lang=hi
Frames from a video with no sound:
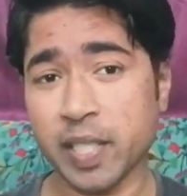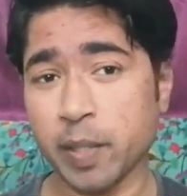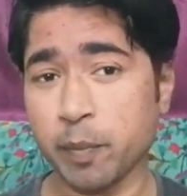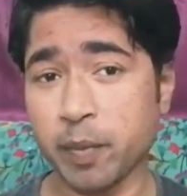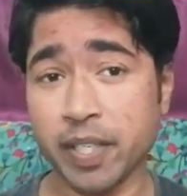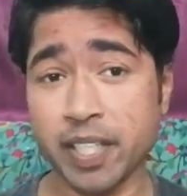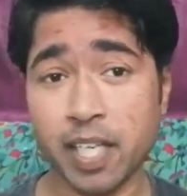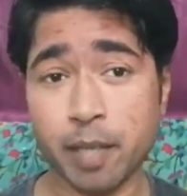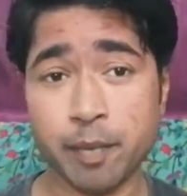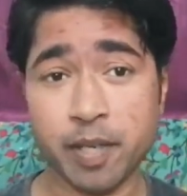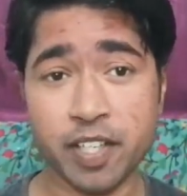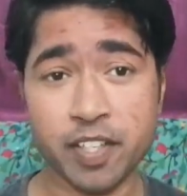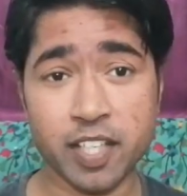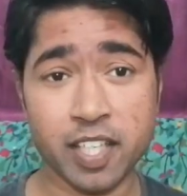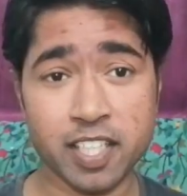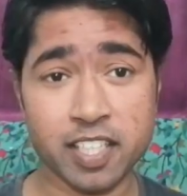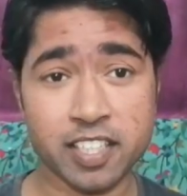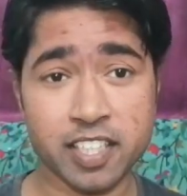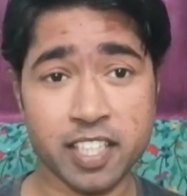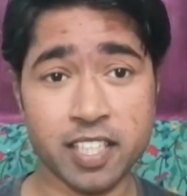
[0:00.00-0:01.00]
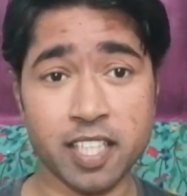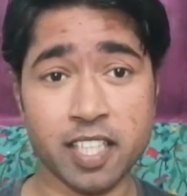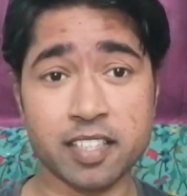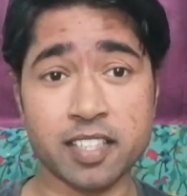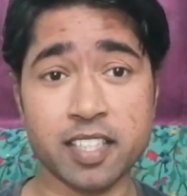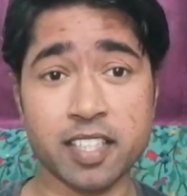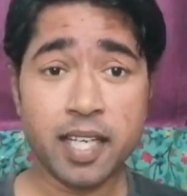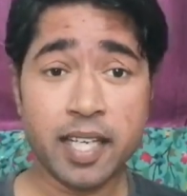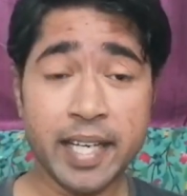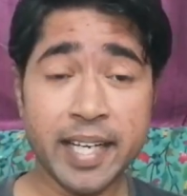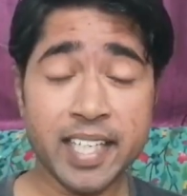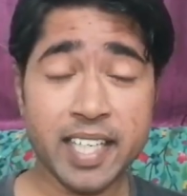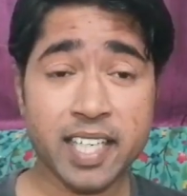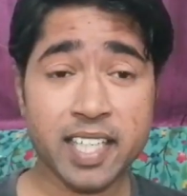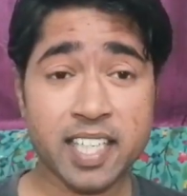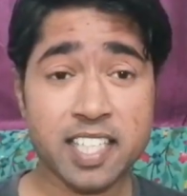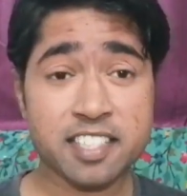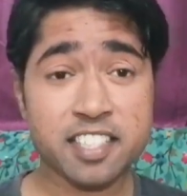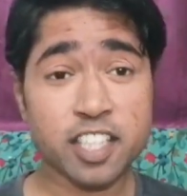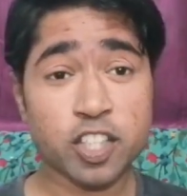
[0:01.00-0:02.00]
टीम इंडिया में नहीं दिए जाते हैं लेकिन
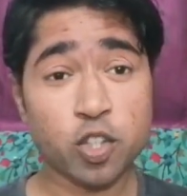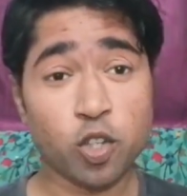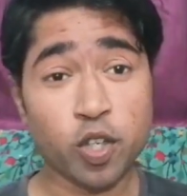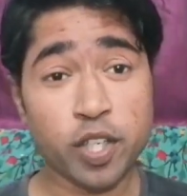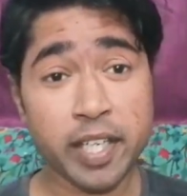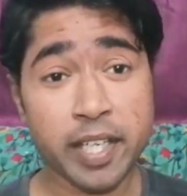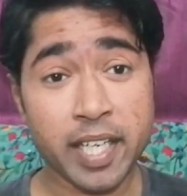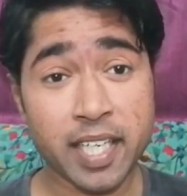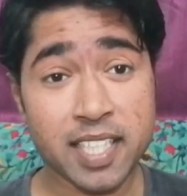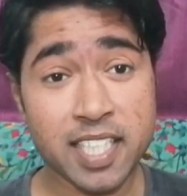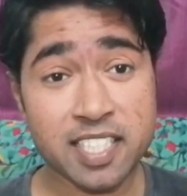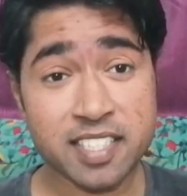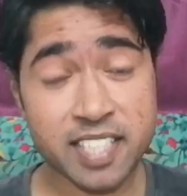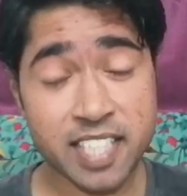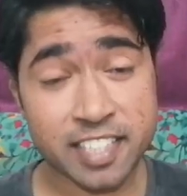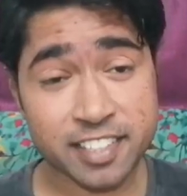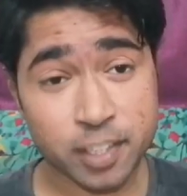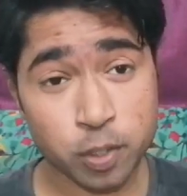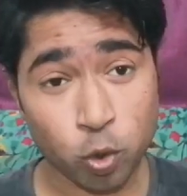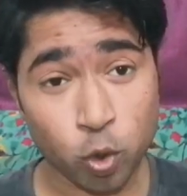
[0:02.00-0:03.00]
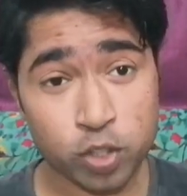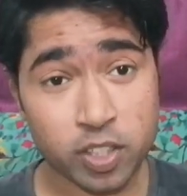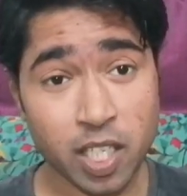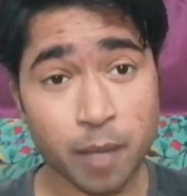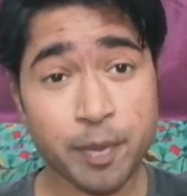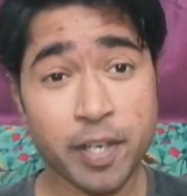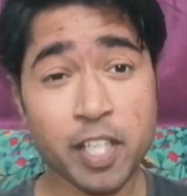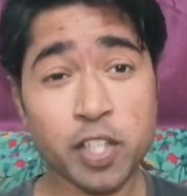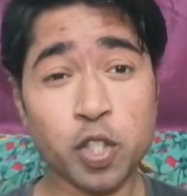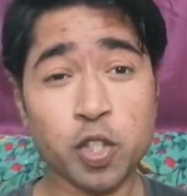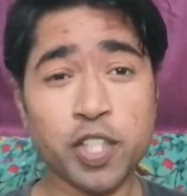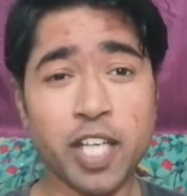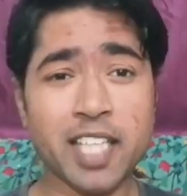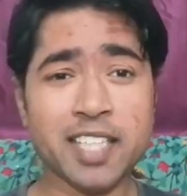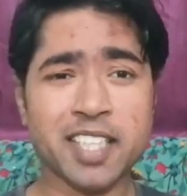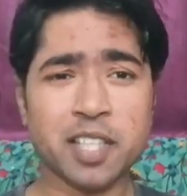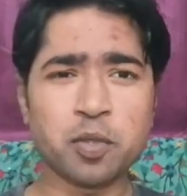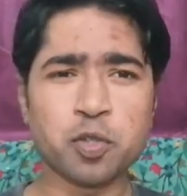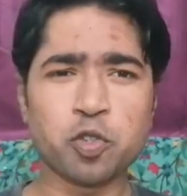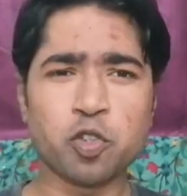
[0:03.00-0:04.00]
अगर किसी दौरे के लिए सिलेक्शन होता भी है तो
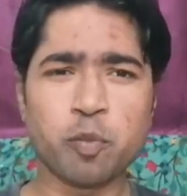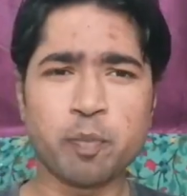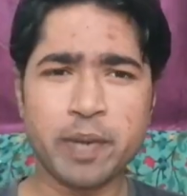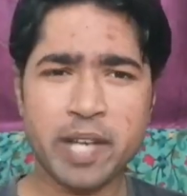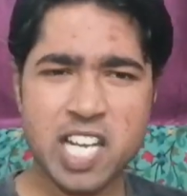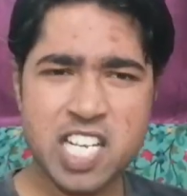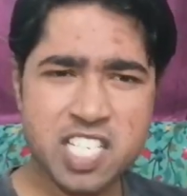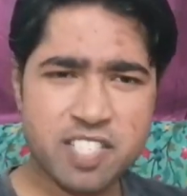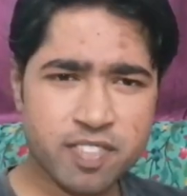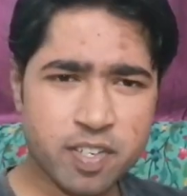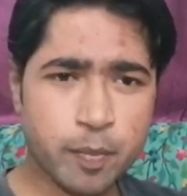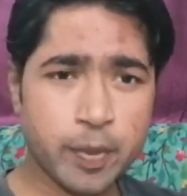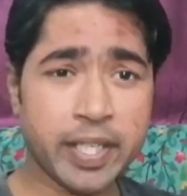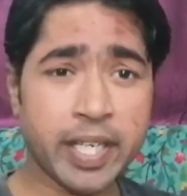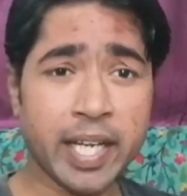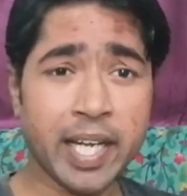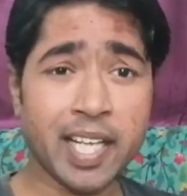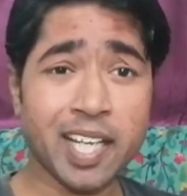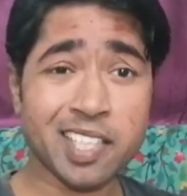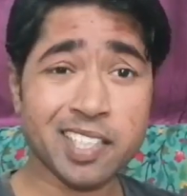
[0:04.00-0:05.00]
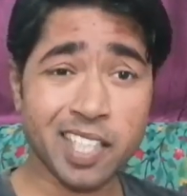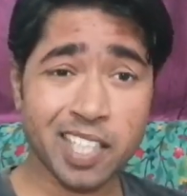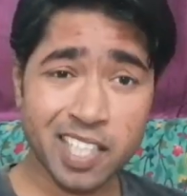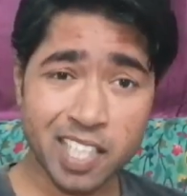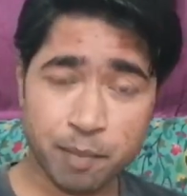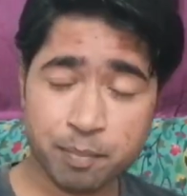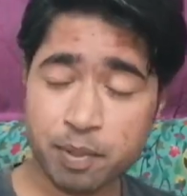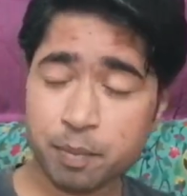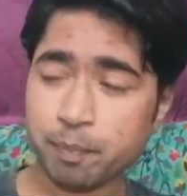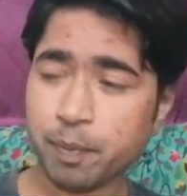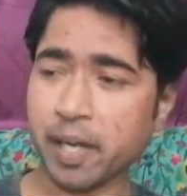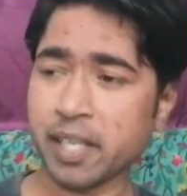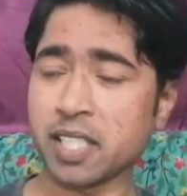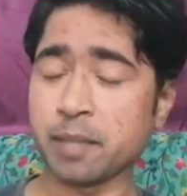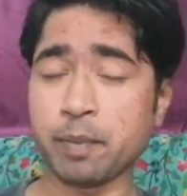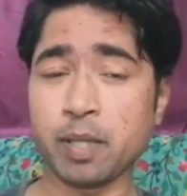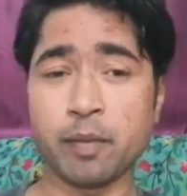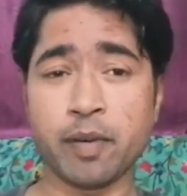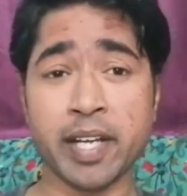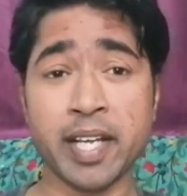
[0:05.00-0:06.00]
ज़्यादातर उनको बेंच पर बिठाया जाता है या फिर
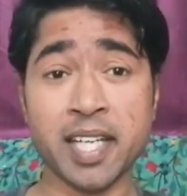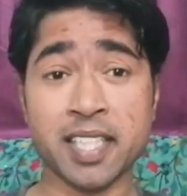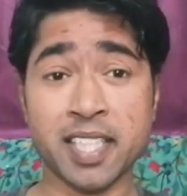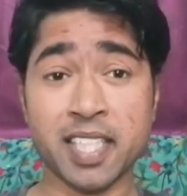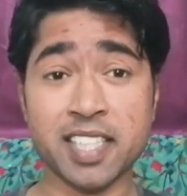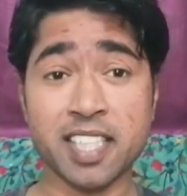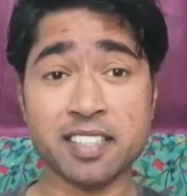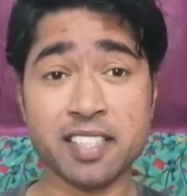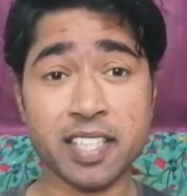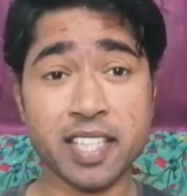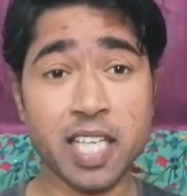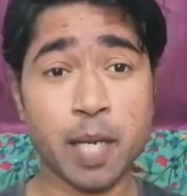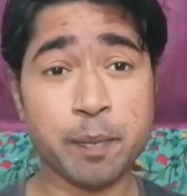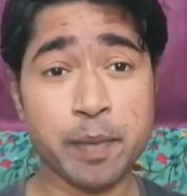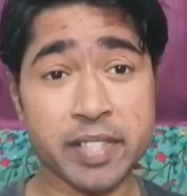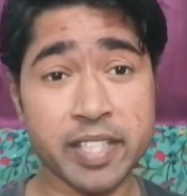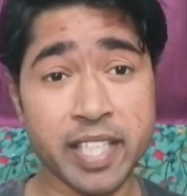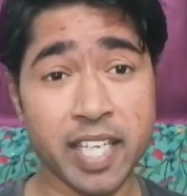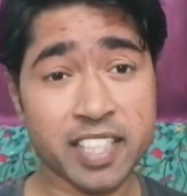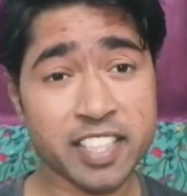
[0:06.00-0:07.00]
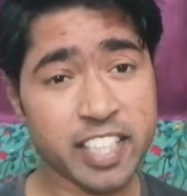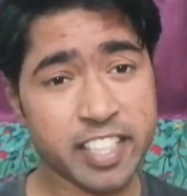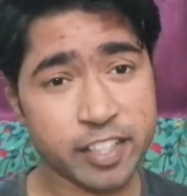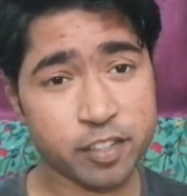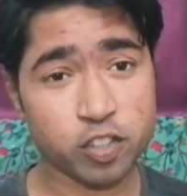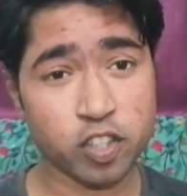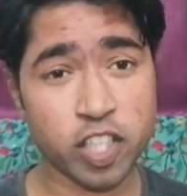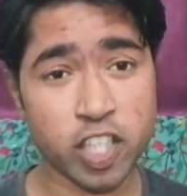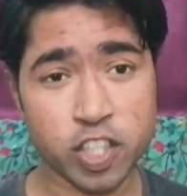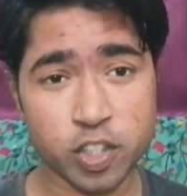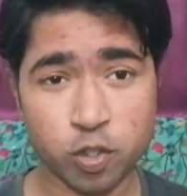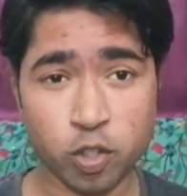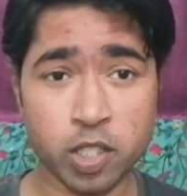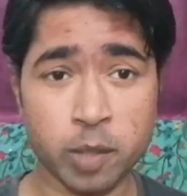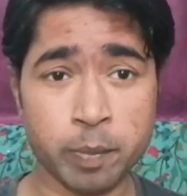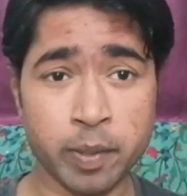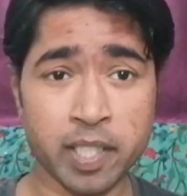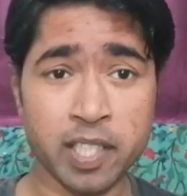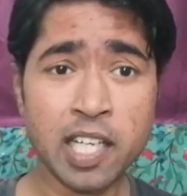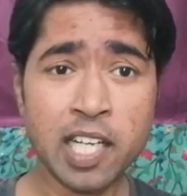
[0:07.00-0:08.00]
पानी पिलवा करवाया था जैसा कि आपने देखा था न्यूजीलैंड
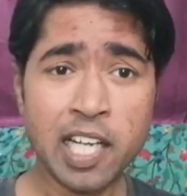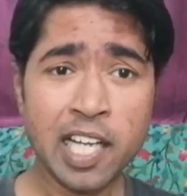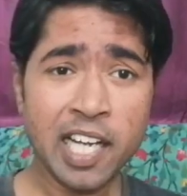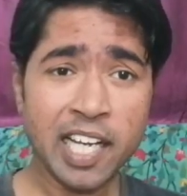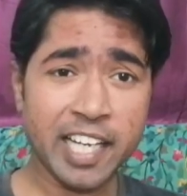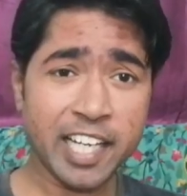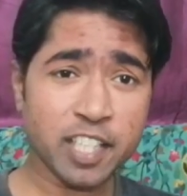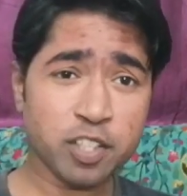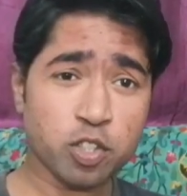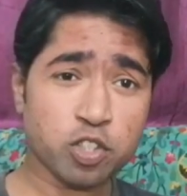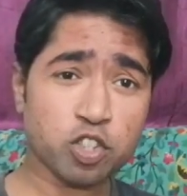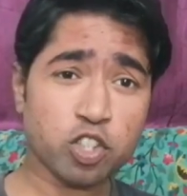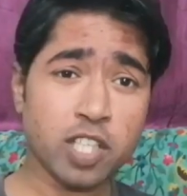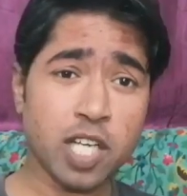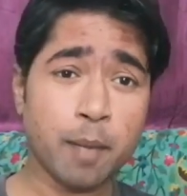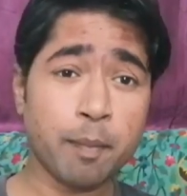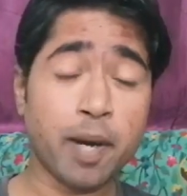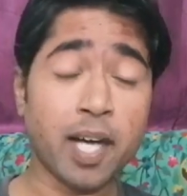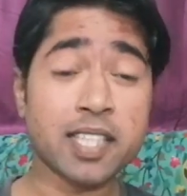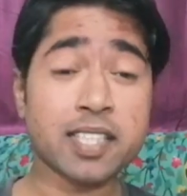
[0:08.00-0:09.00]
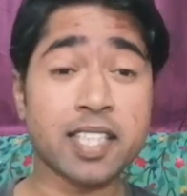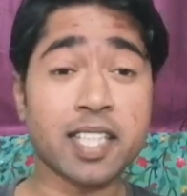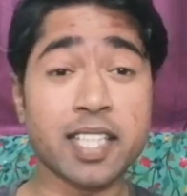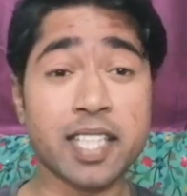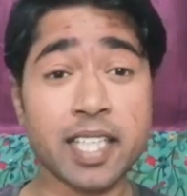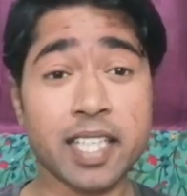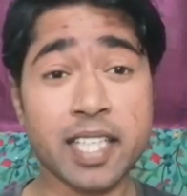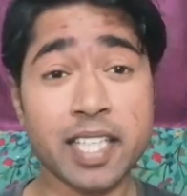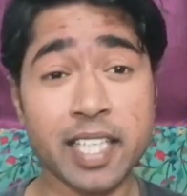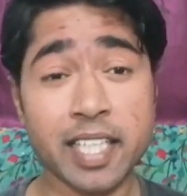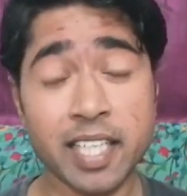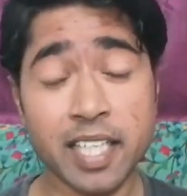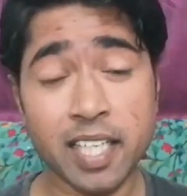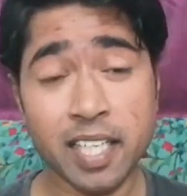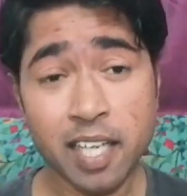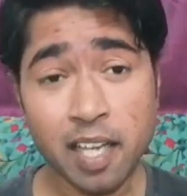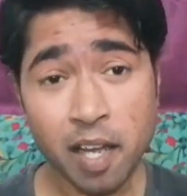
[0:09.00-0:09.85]
दौरे पर लेकिन दोस्तों यहाँ बात करेंगे